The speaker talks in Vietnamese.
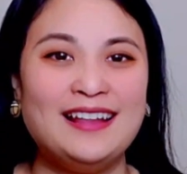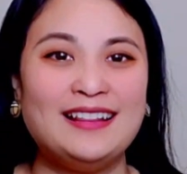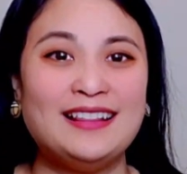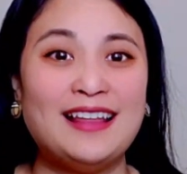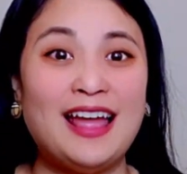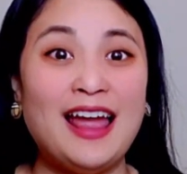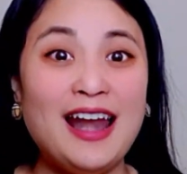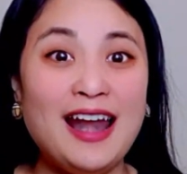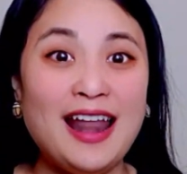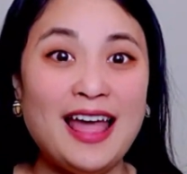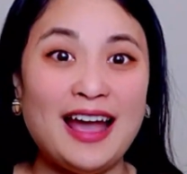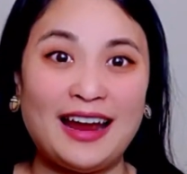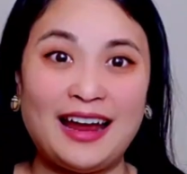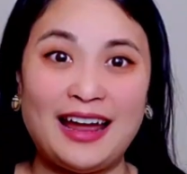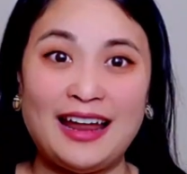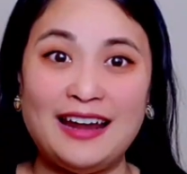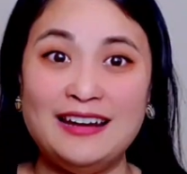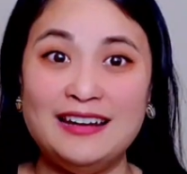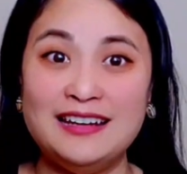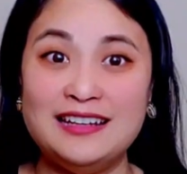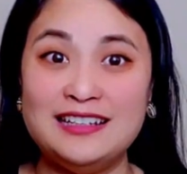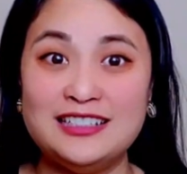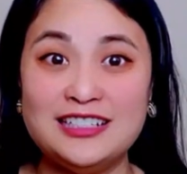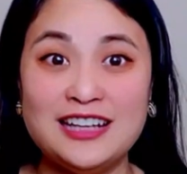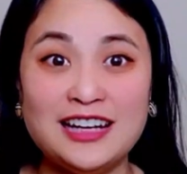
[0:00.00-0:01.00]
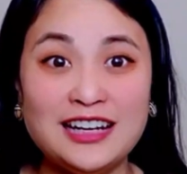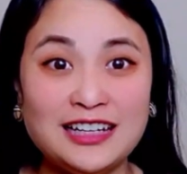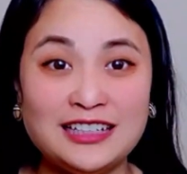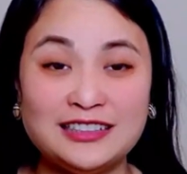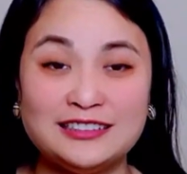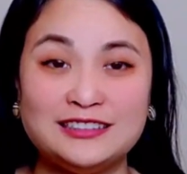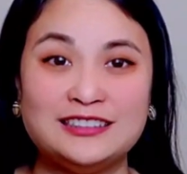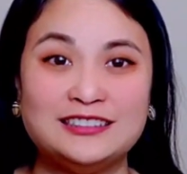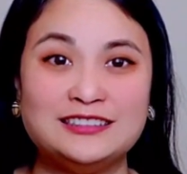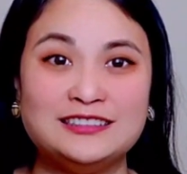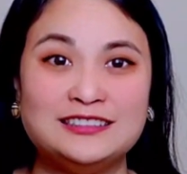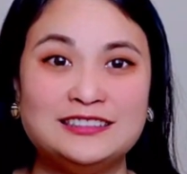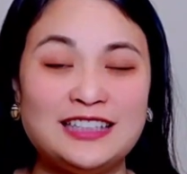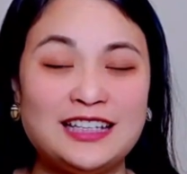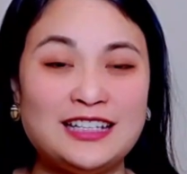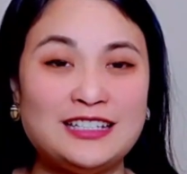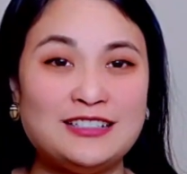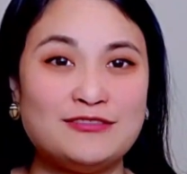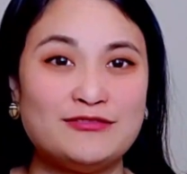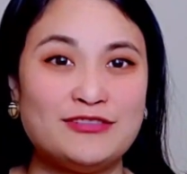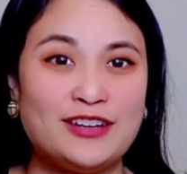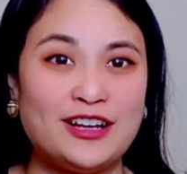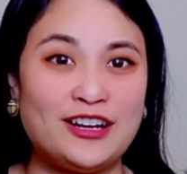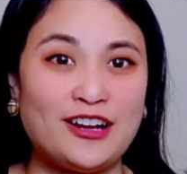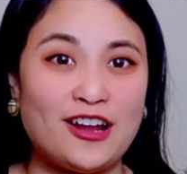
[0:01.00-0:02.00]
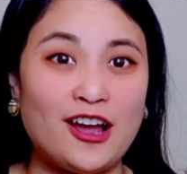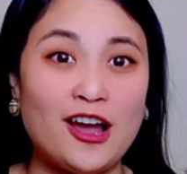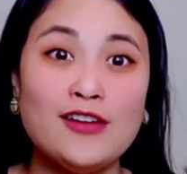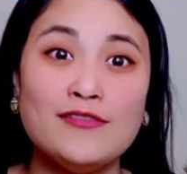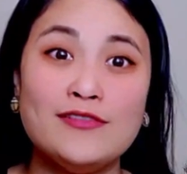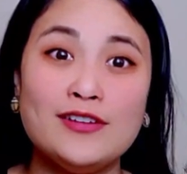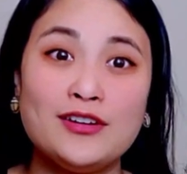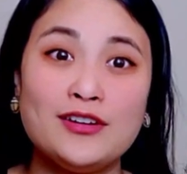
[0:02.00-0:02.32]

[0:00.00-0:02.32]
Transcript: thế là khánh linh rất là tự tin và nói